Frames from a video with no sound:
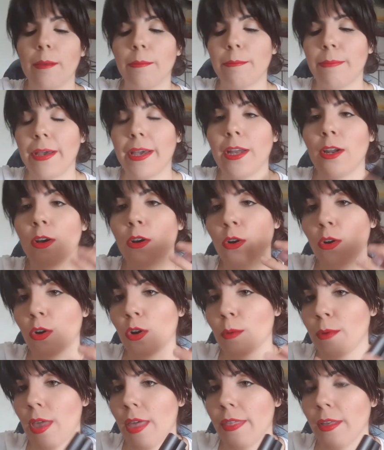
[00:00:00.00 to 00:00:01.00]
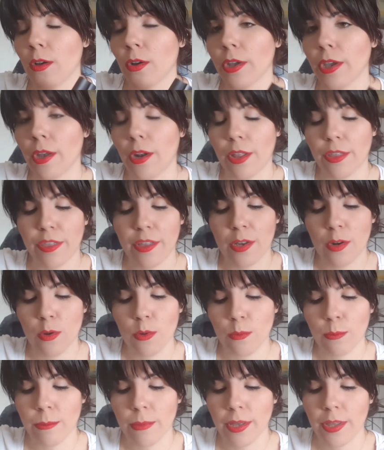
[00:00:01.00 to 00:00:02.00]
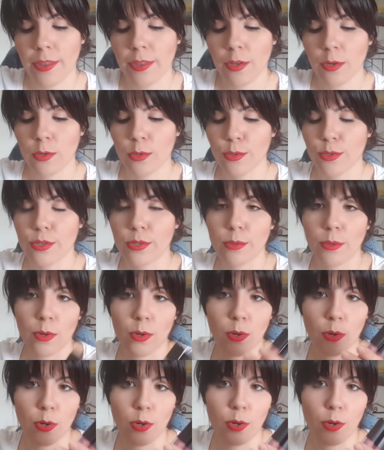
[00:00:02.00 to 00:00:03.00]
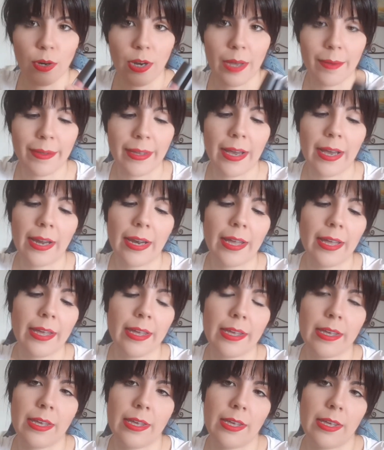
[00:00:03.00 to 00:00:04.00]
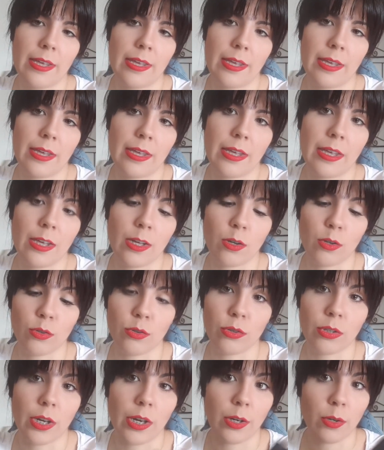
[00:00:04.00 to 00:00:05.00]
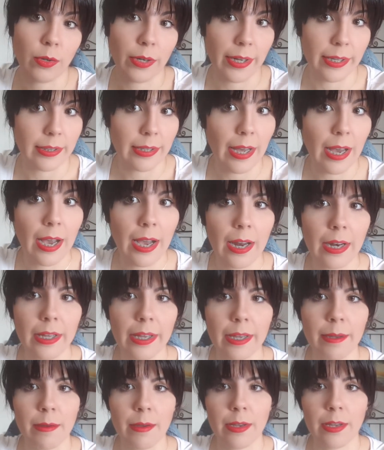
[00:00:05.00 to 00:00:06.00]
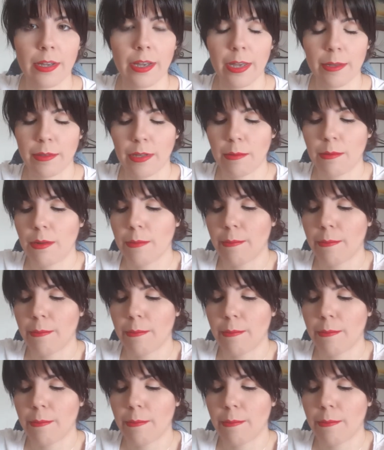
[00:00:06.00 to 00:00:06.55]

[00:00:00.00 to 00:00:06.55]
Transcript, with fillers: Pero como ya digo, quiero haceros un vídeo exclusivo con los labiales y, contaros qué tal, qué, tal le